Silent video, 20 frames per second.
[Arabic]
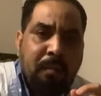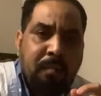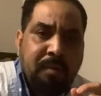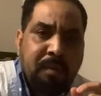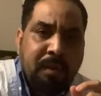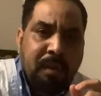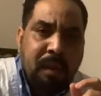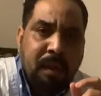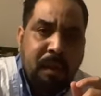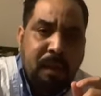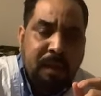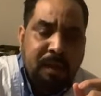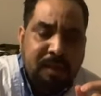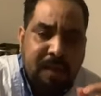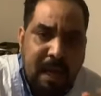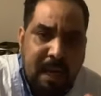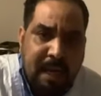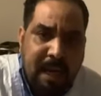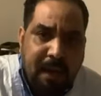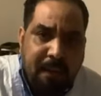من
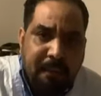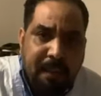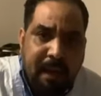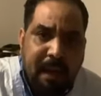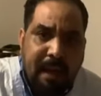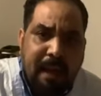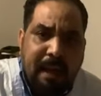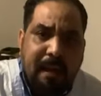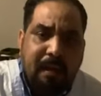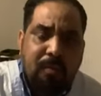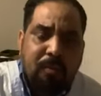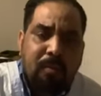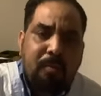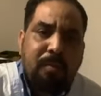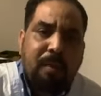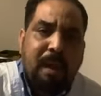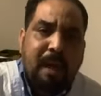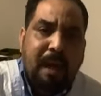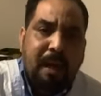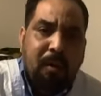رجال الاعمال
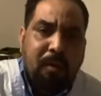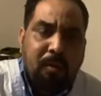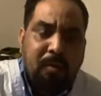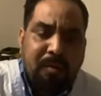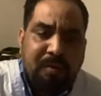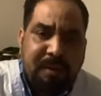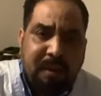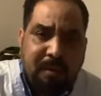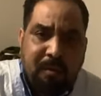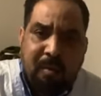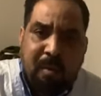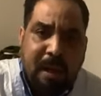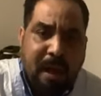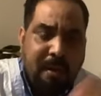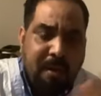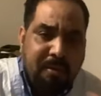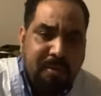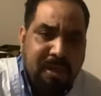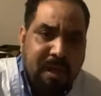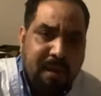ومن خلق ومن
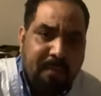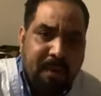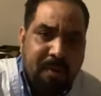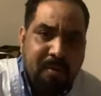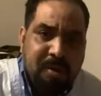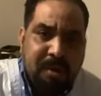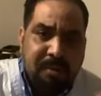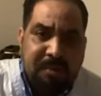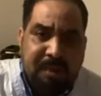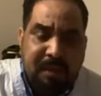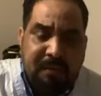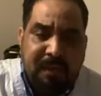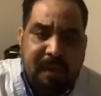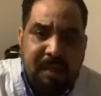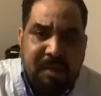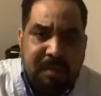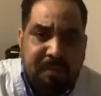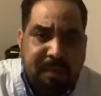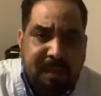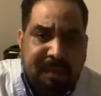كاع رجال الاعمال ومشي فيها
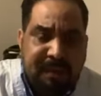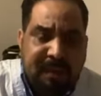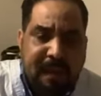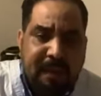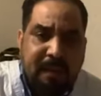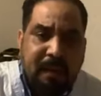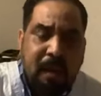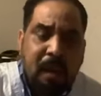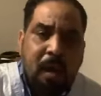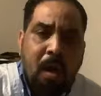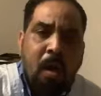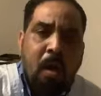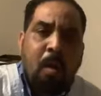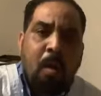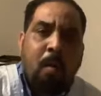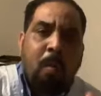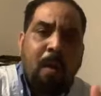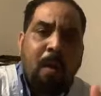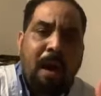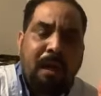بانديات
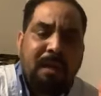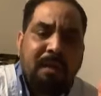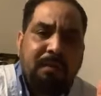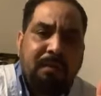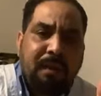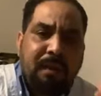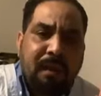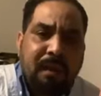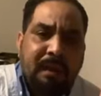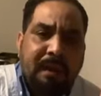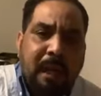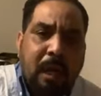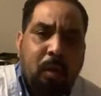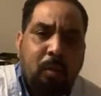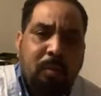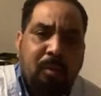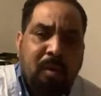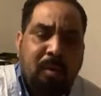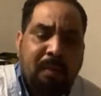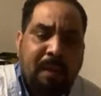واحد الانفيدا اللي
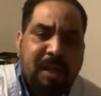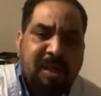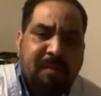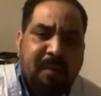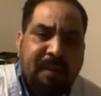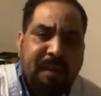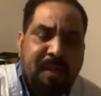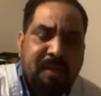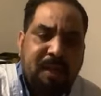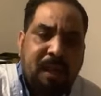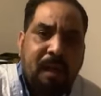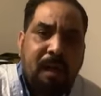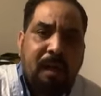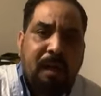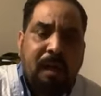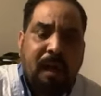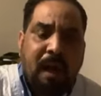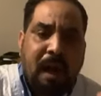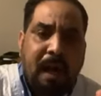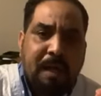قالوا بلاصه ما درجه
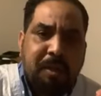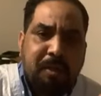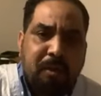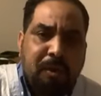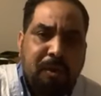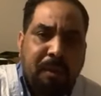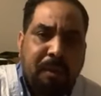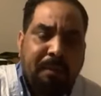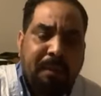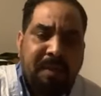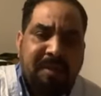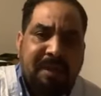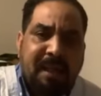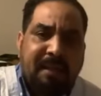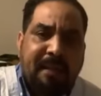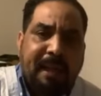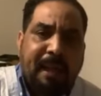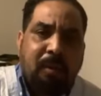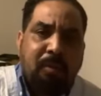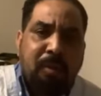حازوا على بنك
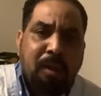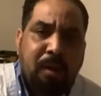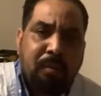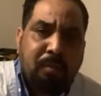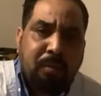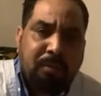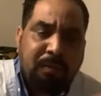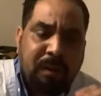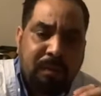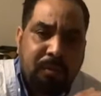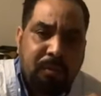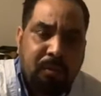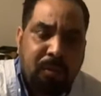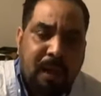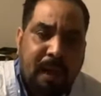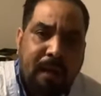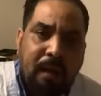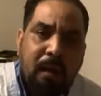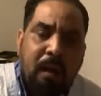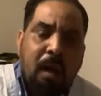سنترال نهبوا فيهم
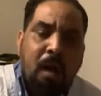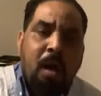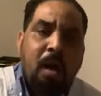دولار